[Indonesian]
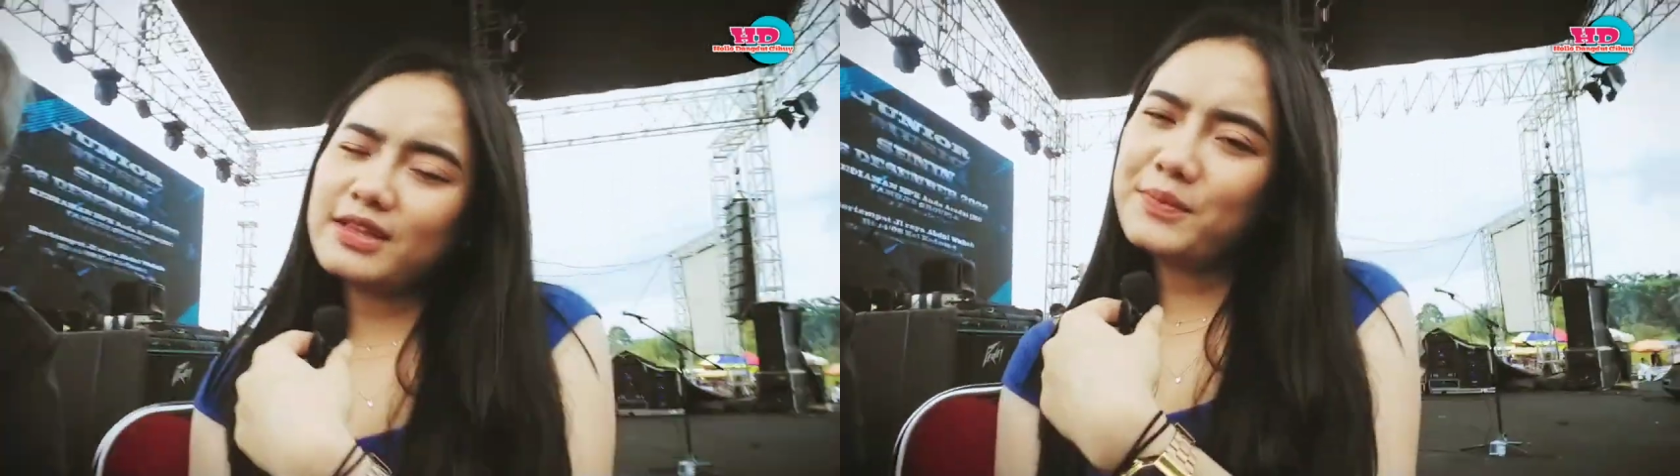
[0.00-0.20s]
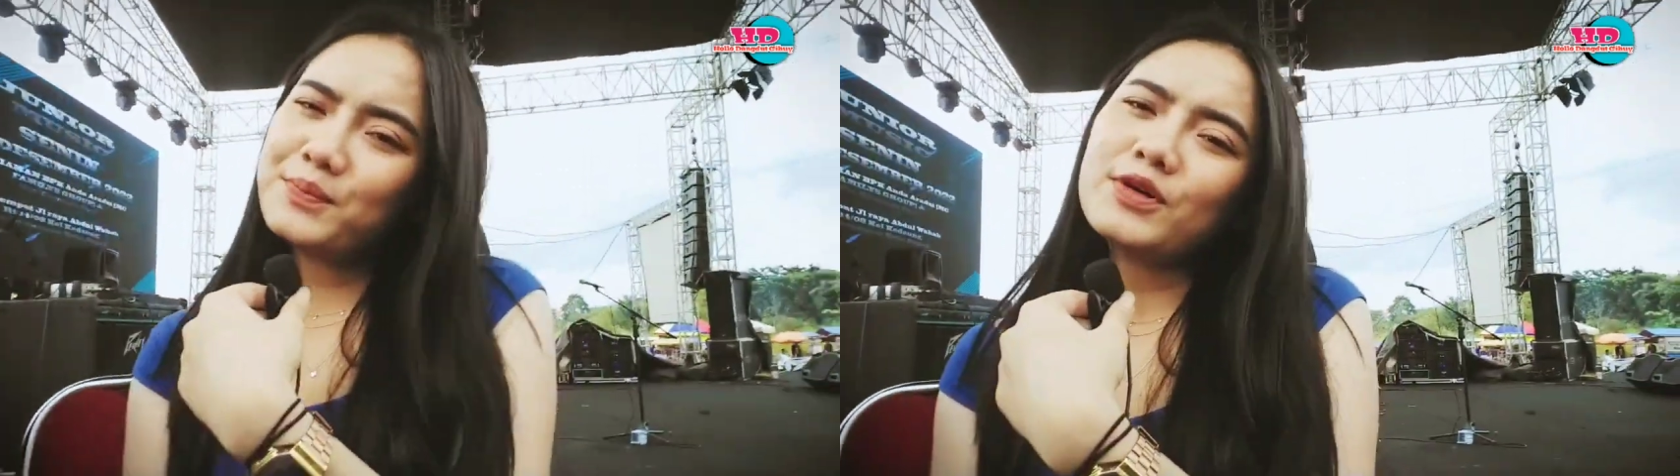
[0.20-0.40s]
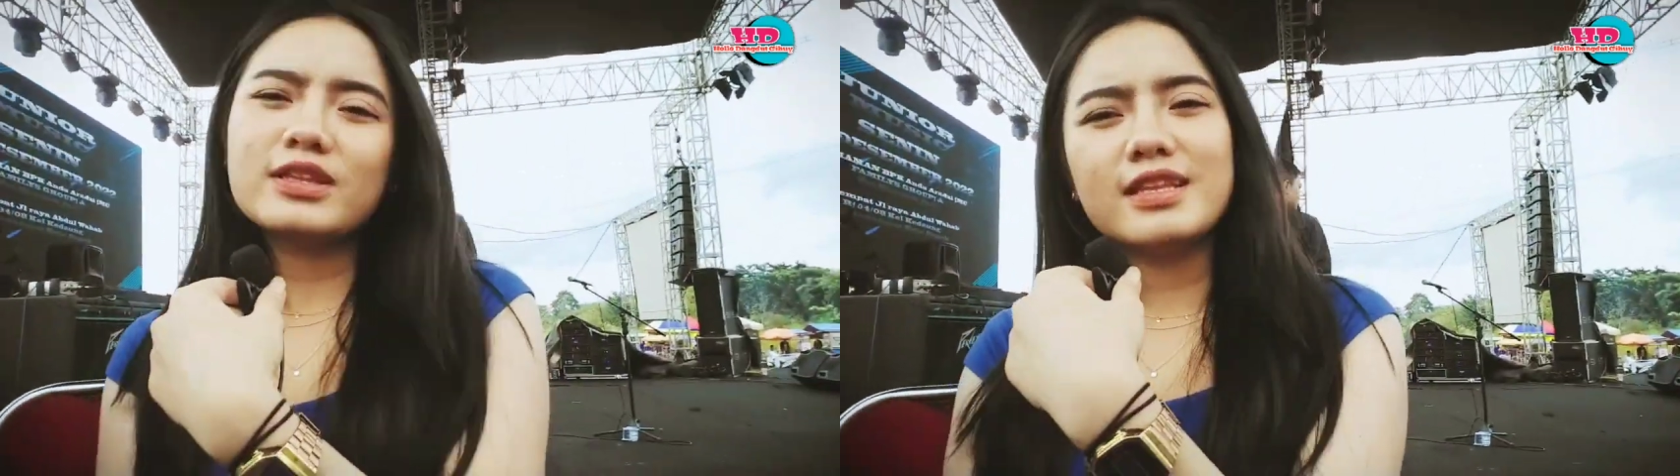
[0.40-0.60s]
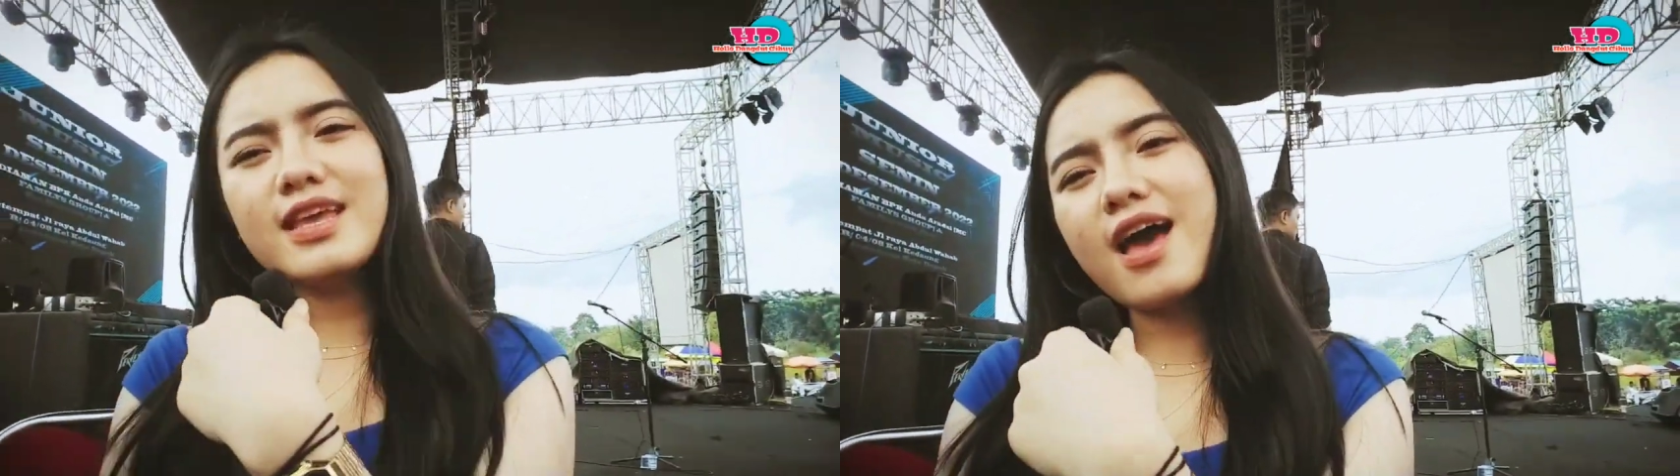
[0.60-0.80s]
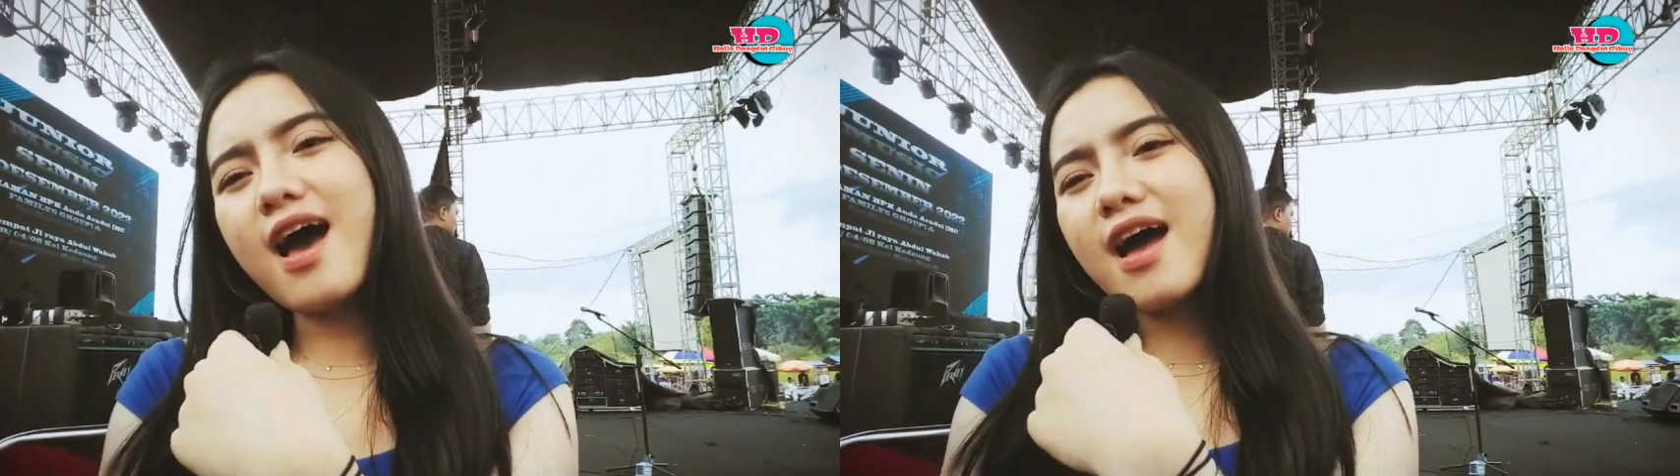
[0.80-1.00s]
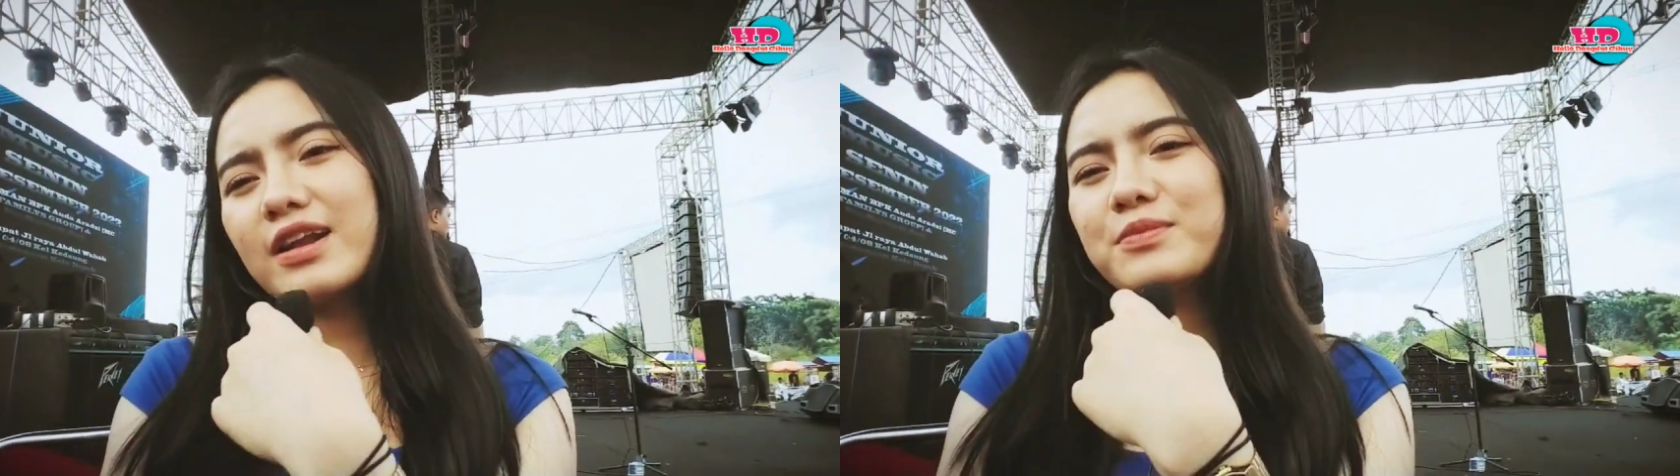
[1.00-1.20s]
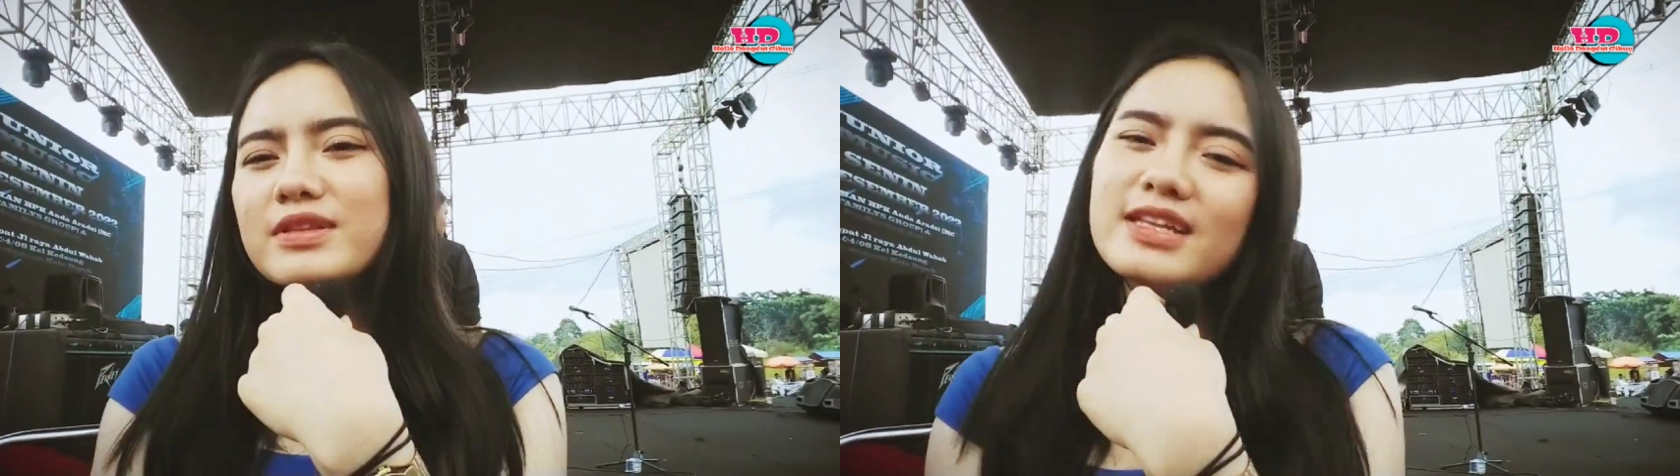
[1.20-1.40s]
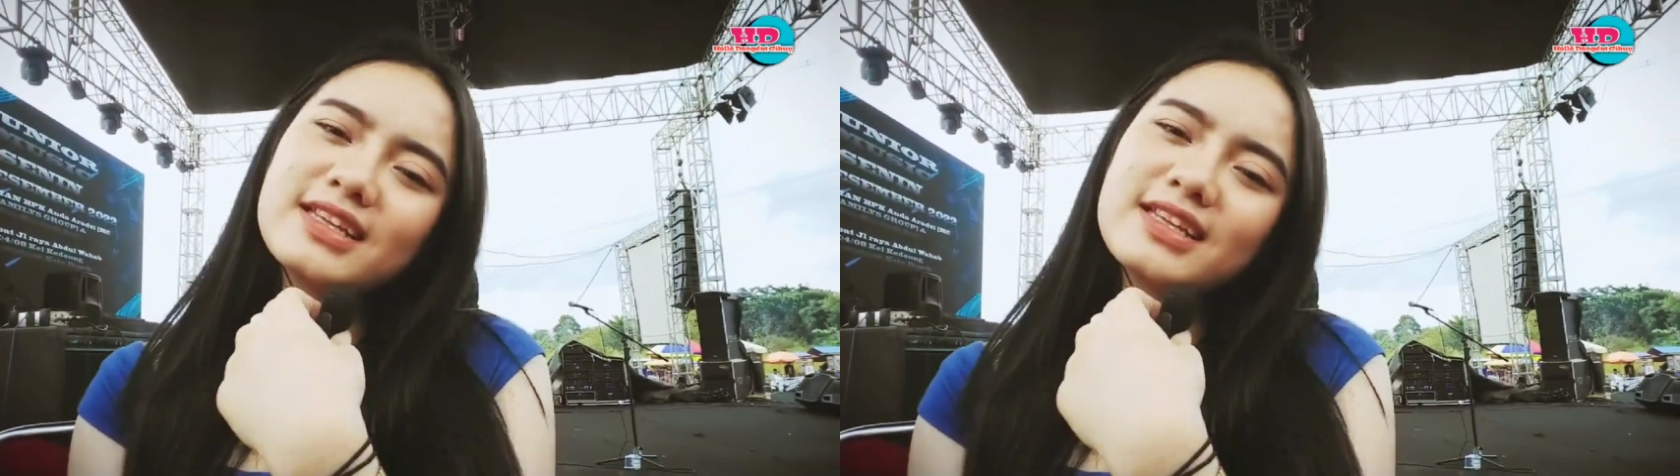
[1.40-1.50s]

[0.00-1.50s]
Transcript: Di tempat diharap